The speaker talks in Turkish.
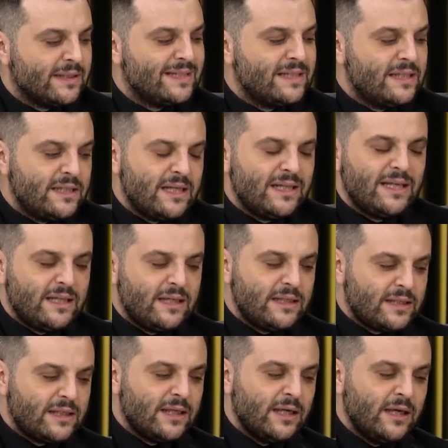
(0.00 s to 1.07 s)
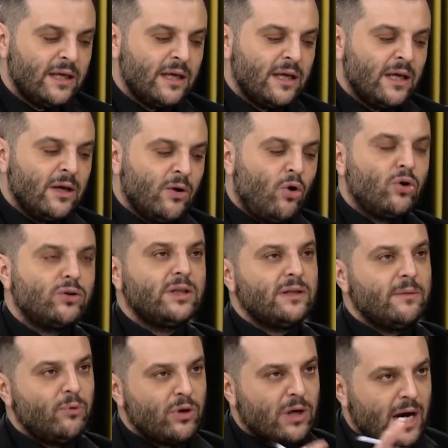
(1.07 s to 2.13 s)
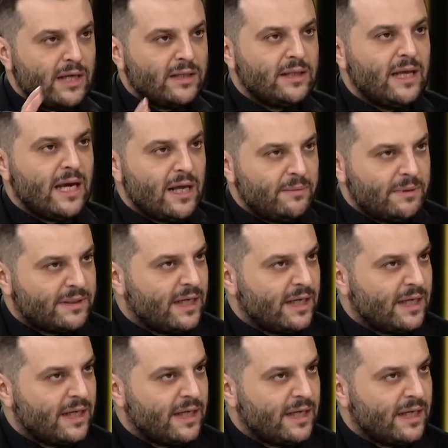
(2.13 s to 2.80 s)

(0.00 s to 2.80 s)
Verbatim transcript: Siz de dediniz ki ortada böyle kayda değer bir